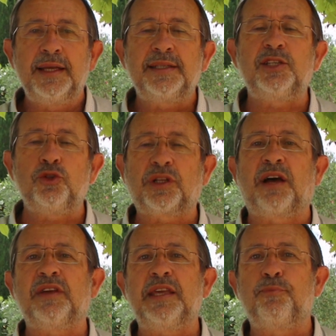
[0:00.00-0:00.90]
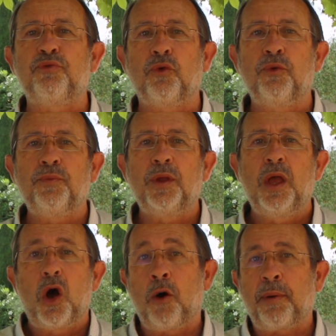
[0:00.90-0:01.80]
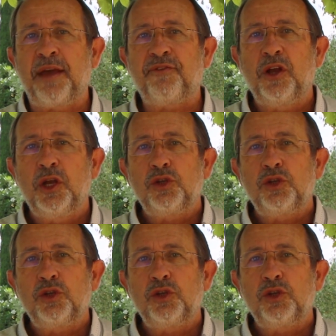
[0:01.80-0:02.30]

si je travaillais pour eux En bref,